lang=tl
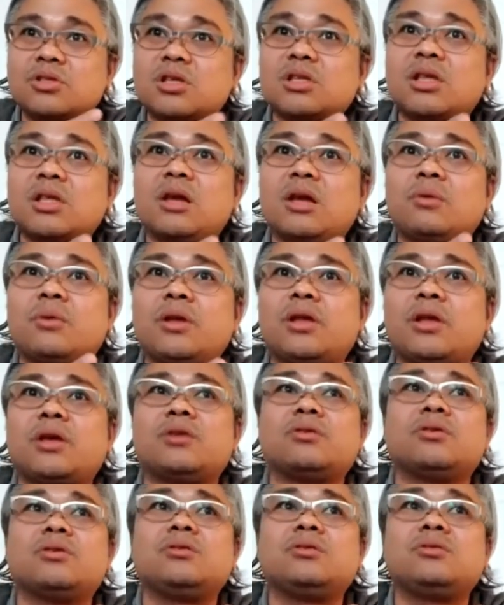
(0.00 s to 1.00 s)
sa dalawa na
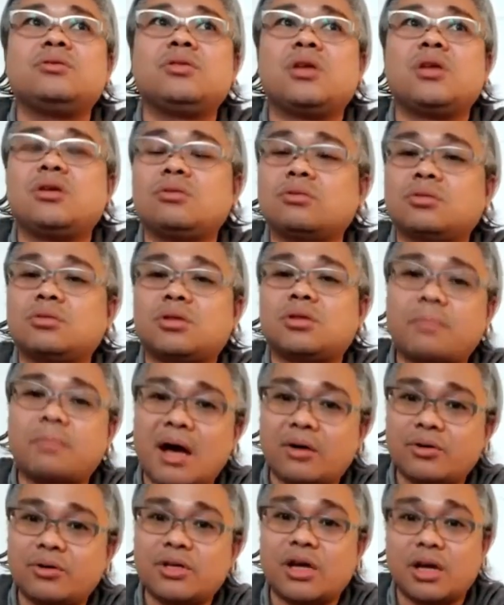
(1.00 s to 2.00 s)
yon yun na yung
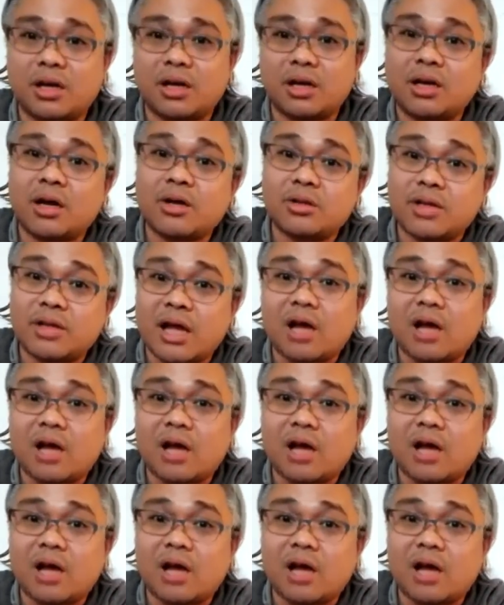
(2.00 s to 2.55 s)
trabaho niya hanggang ngayon.